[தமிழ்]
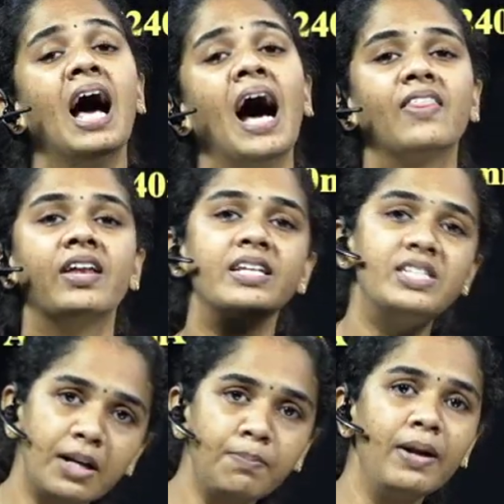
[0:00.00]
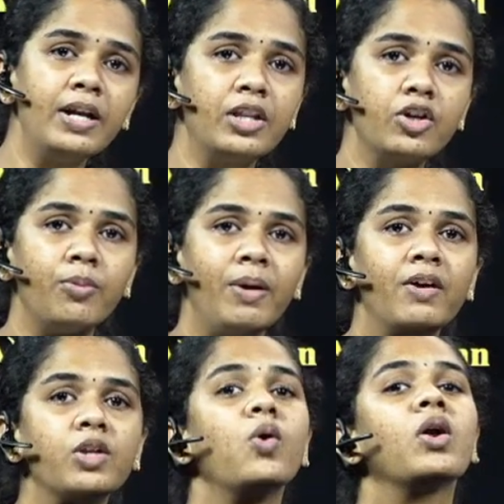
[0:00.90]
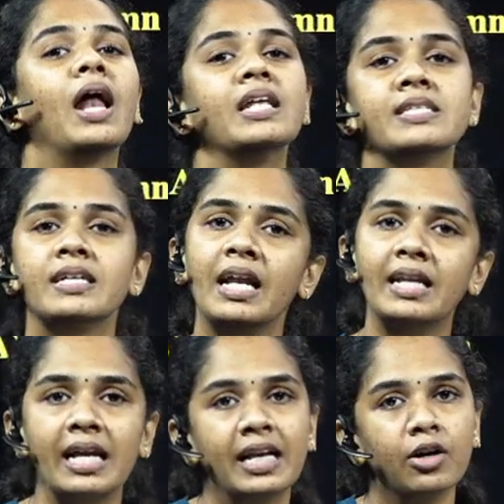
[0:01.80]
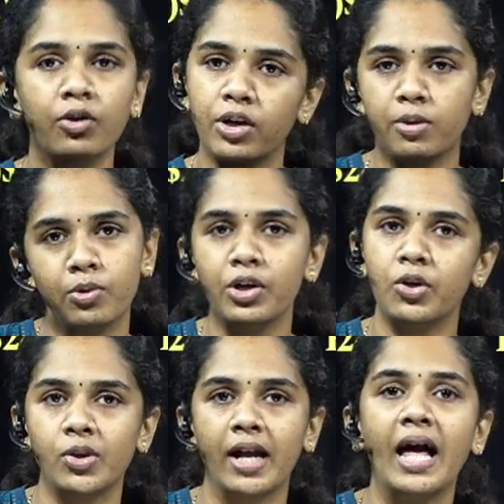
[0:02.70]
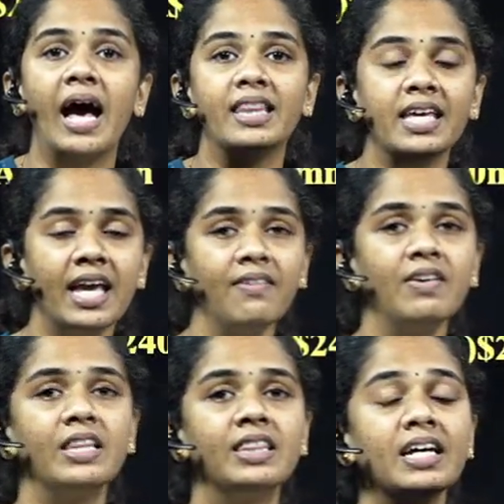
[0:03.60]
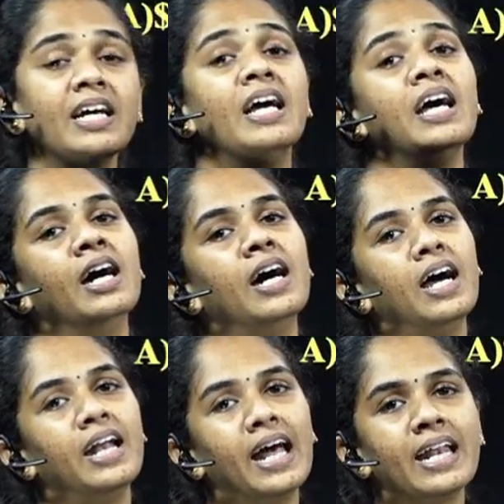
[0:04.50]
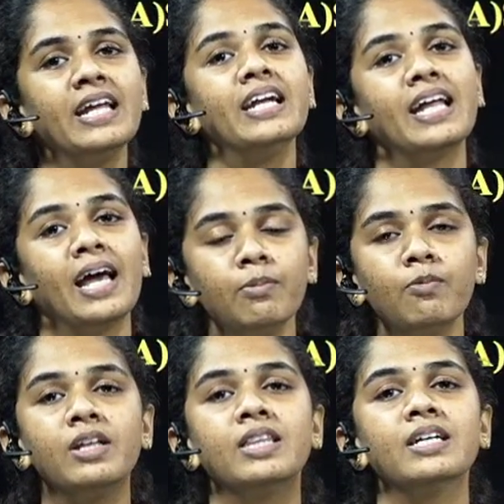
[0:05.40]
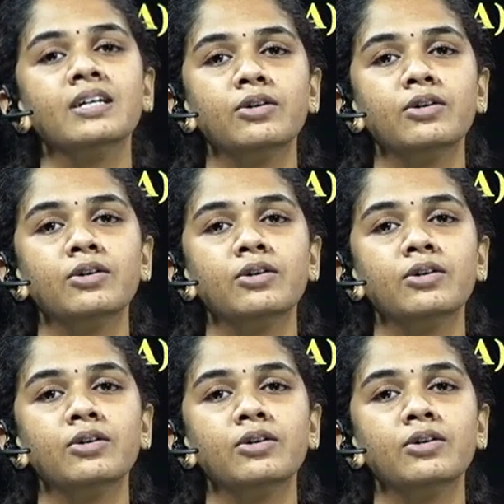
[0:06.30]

அதை ரிஜெக்ட் பண்றதுக்குமே வந்து உங்களால சிங்கிள் கிளிக்ல கொடுக்க முடியும் தானே அதையே வந்து நிறைய டைம் வந்து